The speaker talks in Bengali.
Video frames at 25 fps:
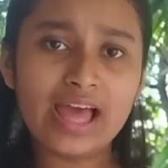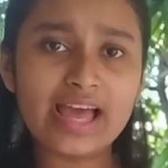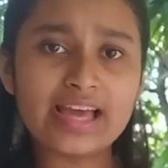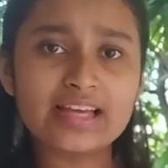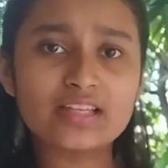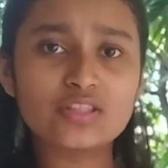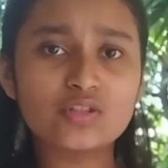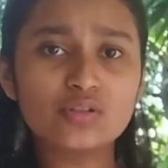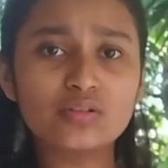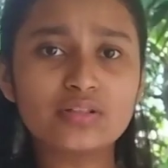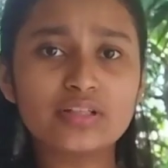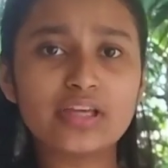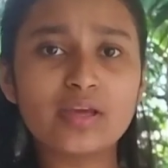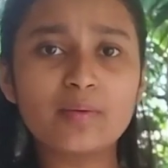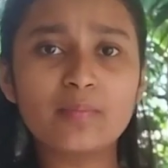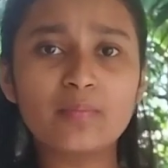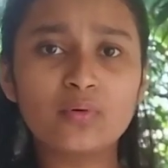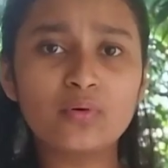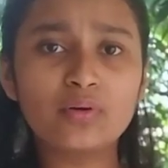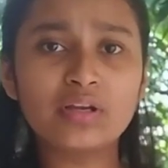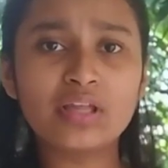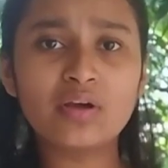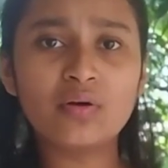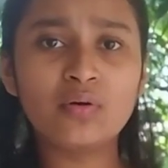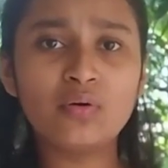একজনকে
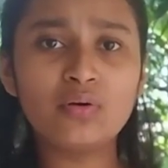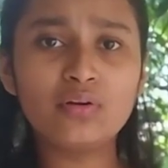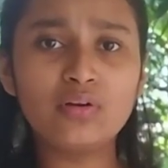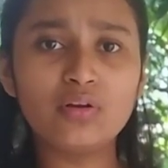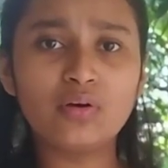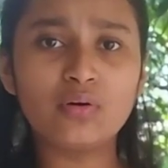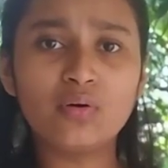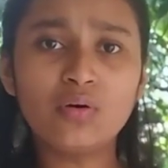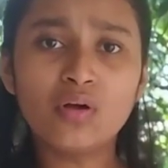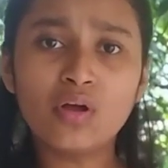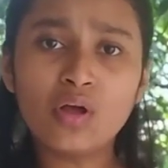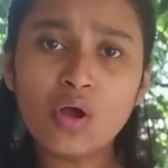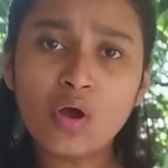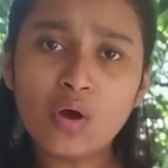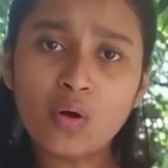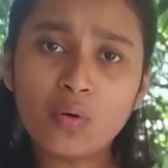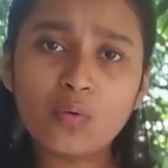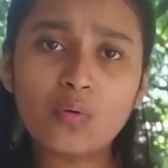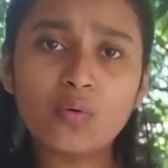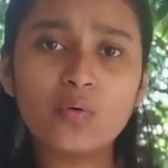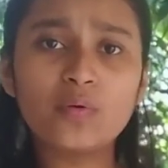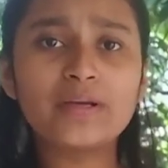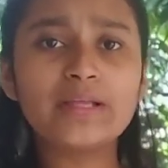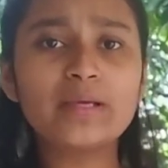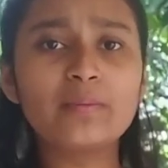মনে হলো
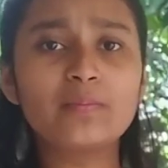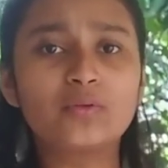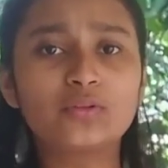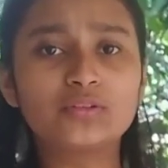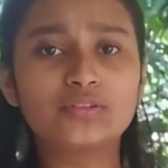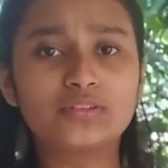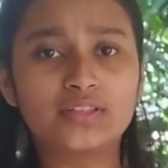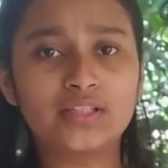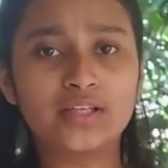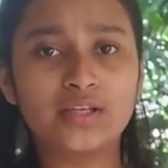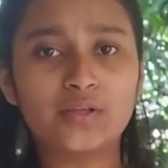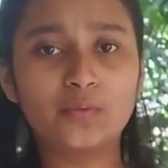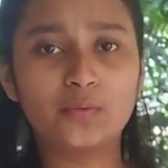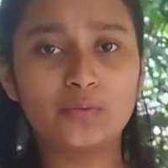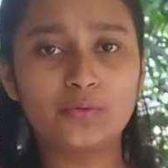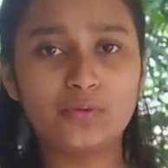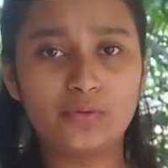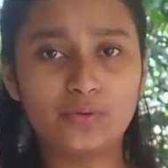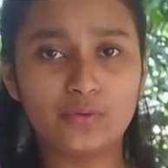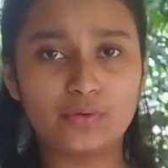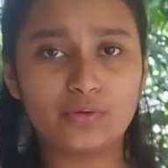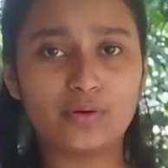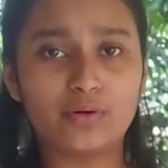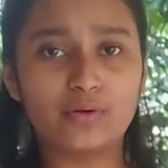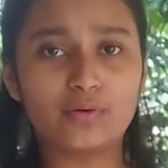ওরই মধ্যে
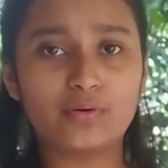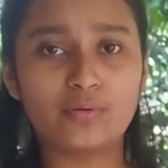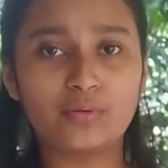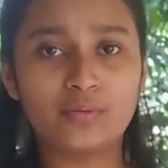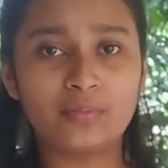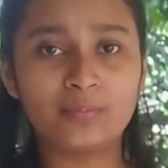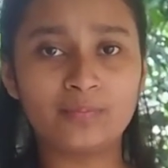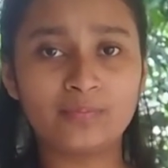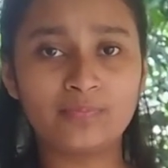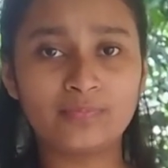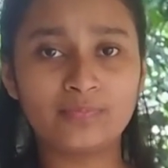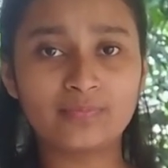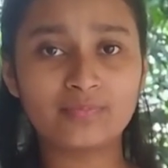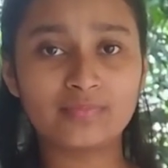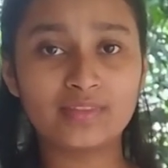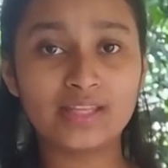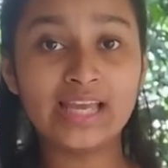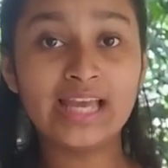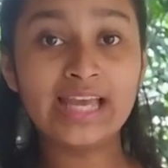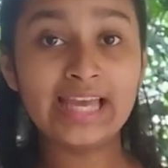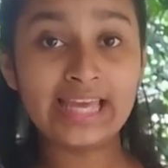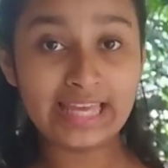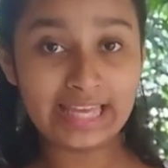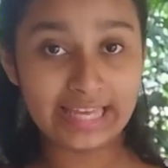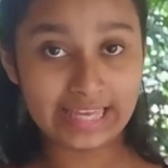অন্যরকম
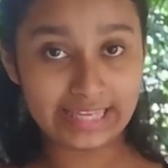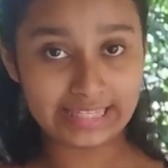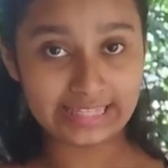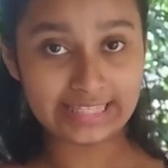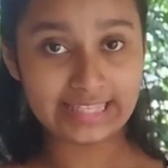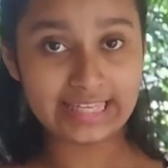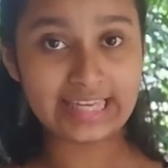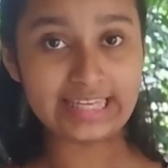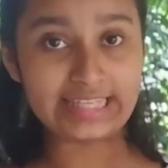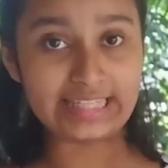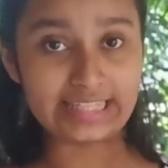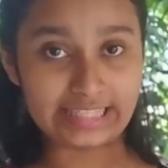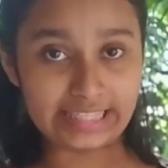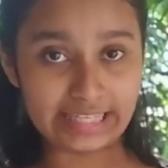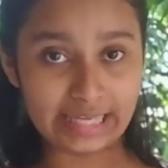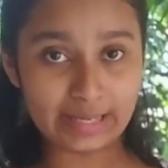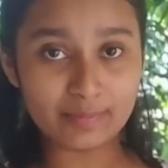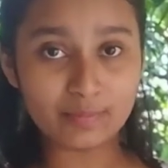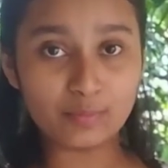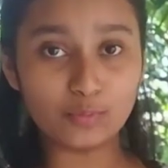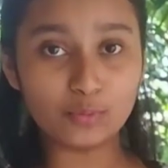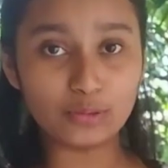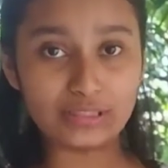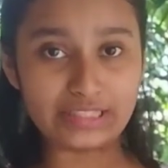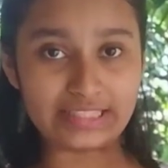এগিয়ে গিয়ে
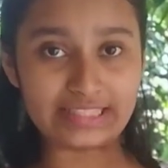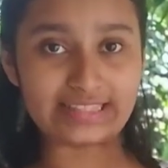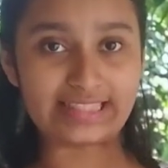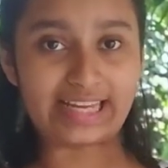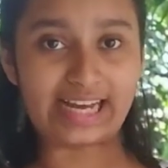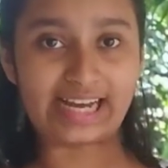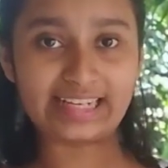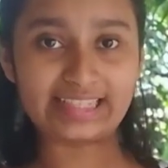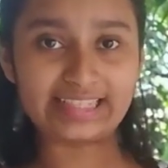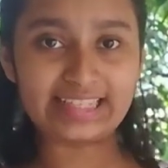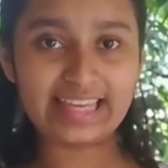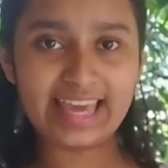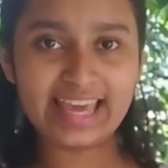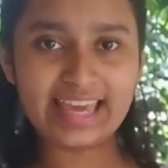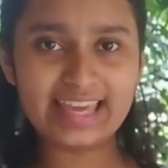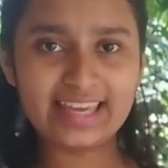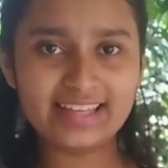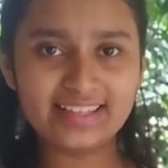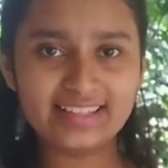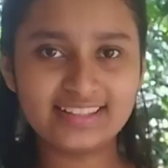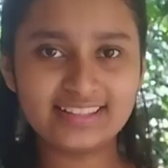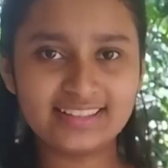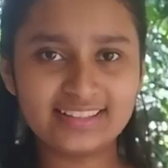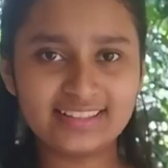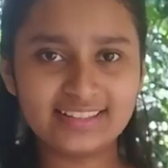বলি তাকেই
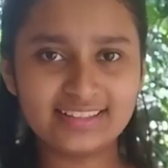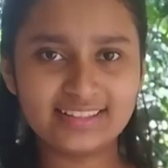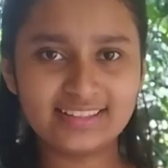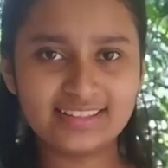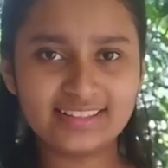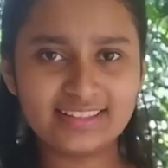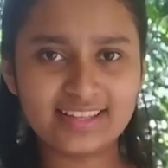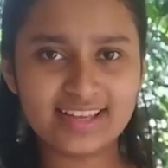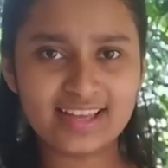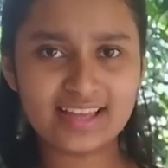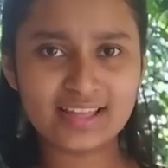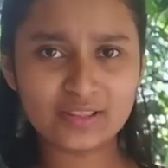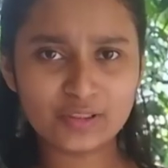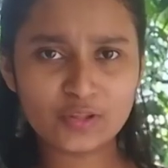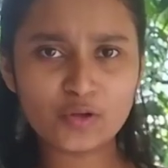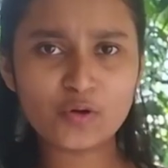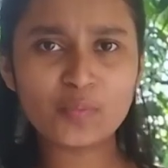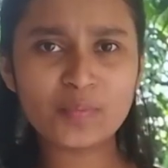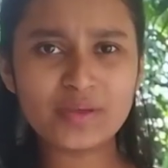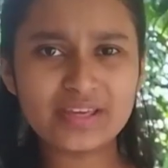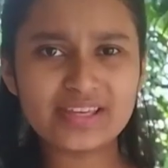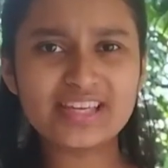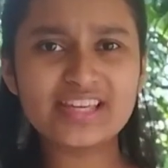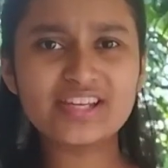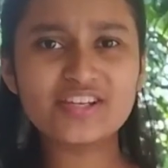
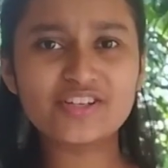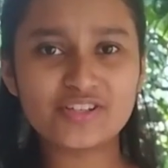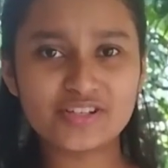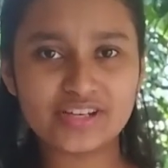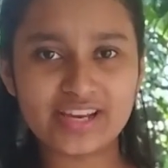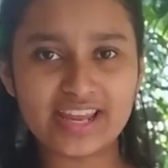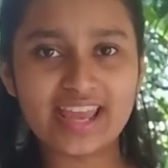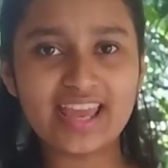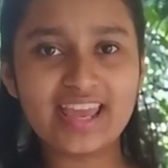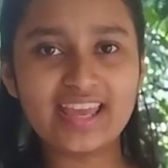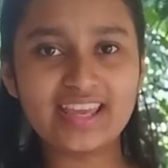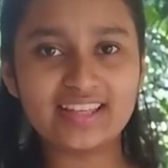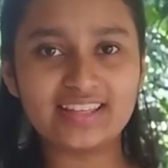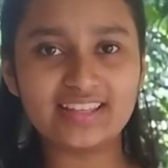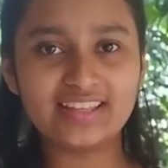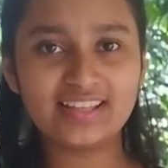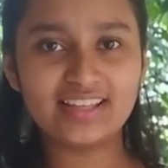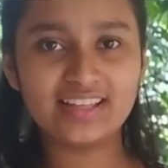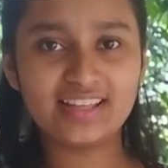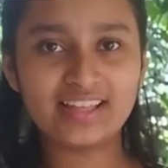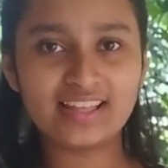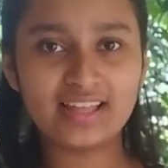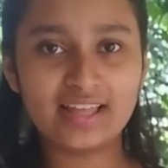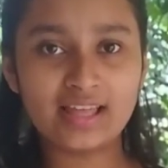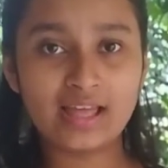তুমি কি সেই
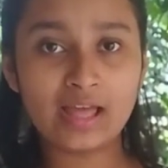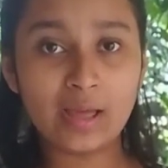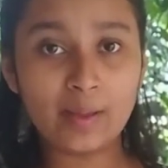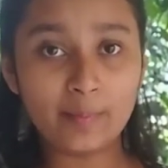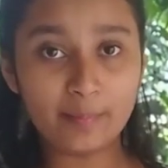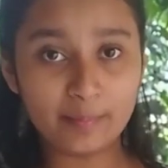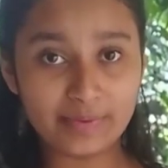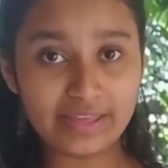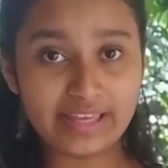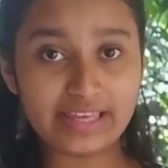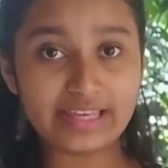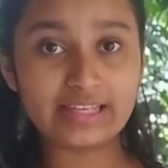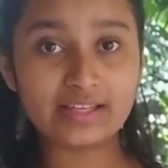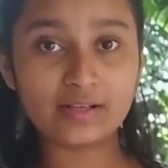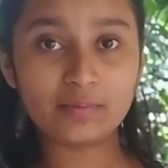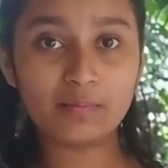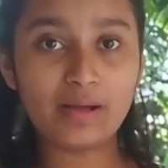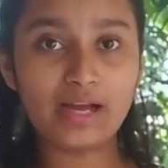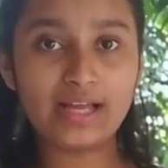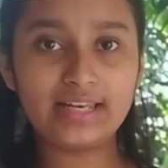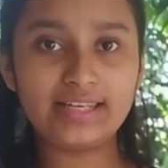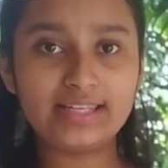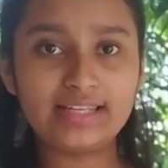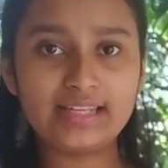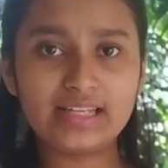
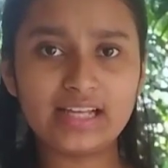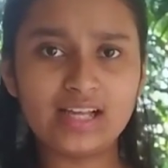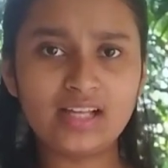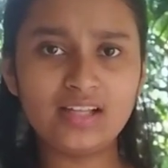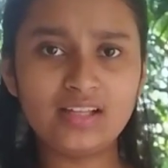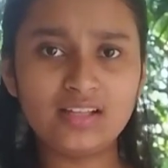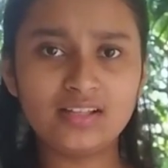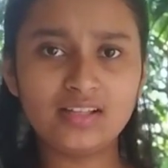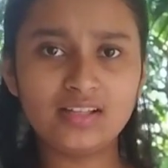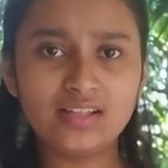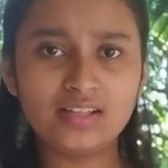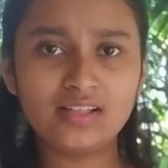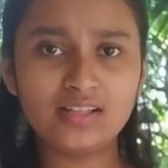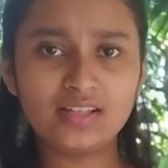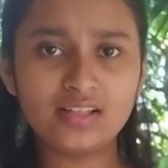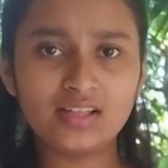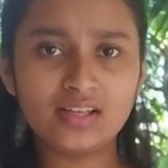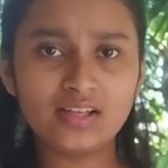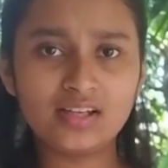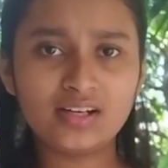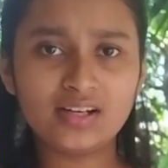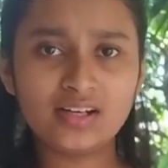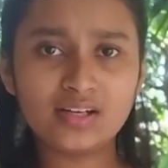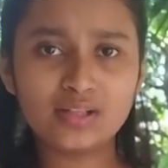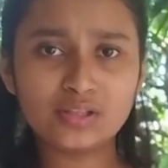মেঘপালিকা
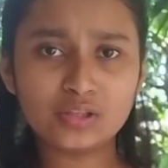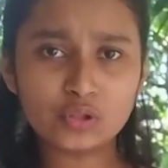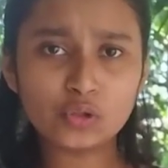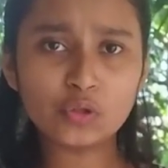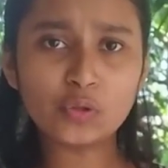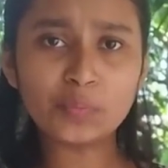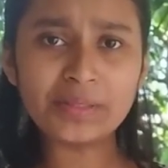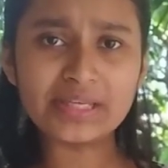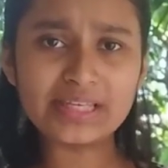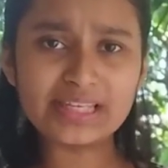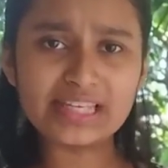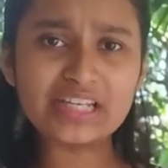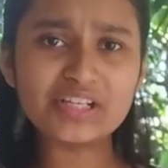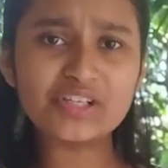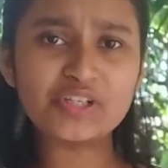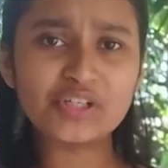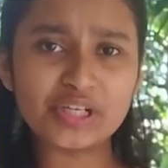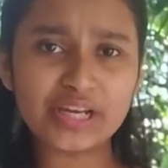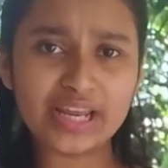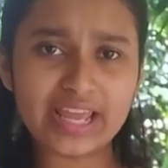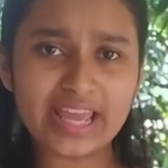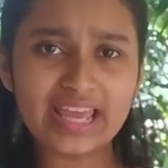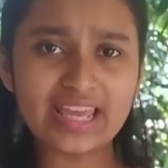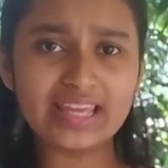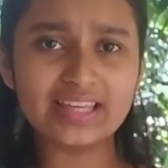তুমি কি
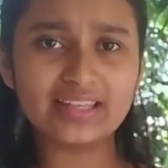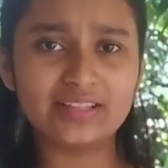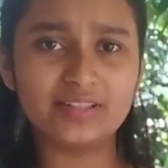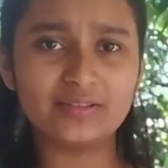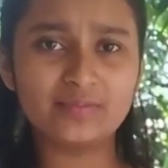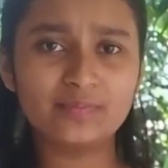সেই